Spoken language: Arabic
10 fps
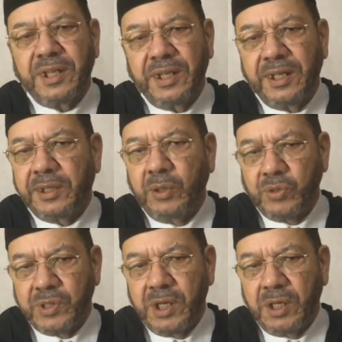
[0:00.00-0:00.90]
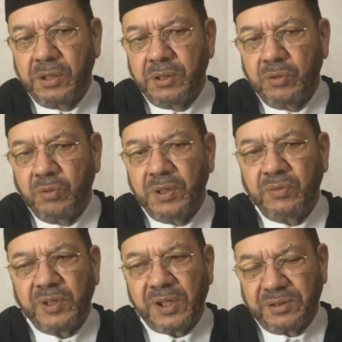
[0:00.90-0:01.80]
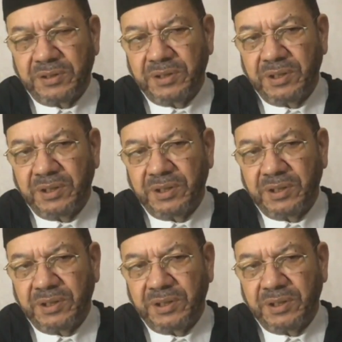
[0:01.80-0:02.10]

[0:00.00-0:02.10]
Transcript: حياة العزلة والانفراد